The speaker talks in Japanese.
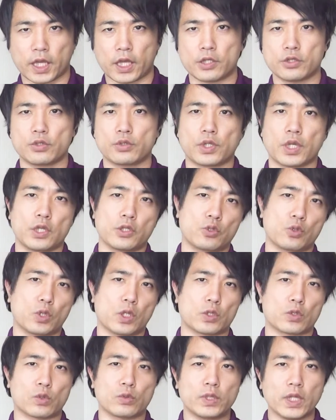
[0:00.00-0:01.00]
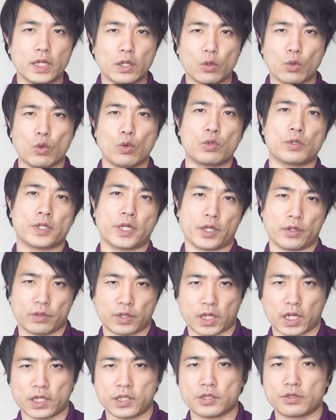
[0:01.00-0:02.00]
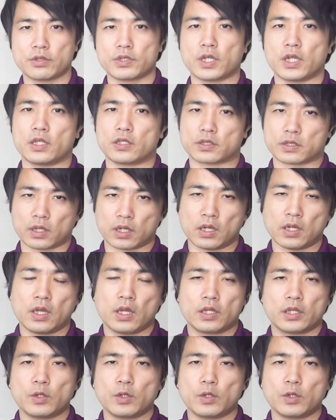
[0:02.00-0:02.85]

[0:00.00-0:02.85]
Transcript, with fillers: 体重減少ってそんなに多くないように感じるじゃないですか。